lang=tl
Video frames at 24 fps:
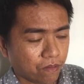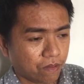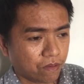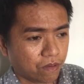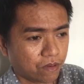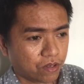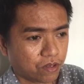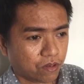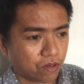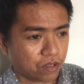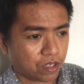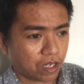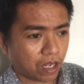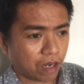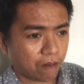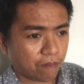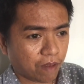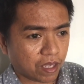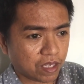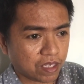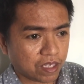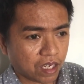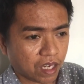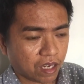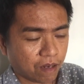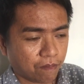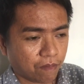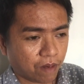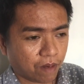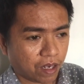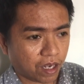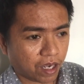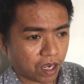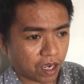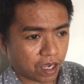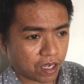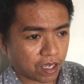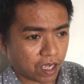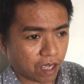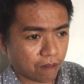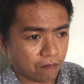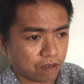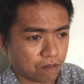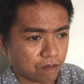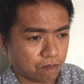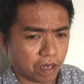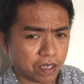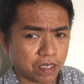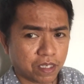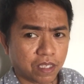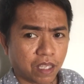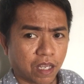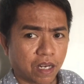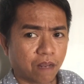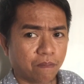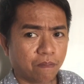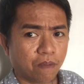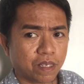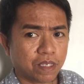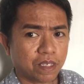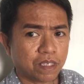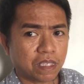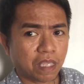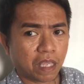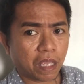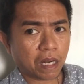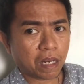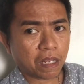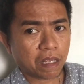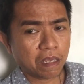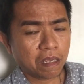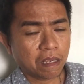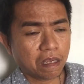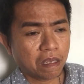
social media, mga games, master na master.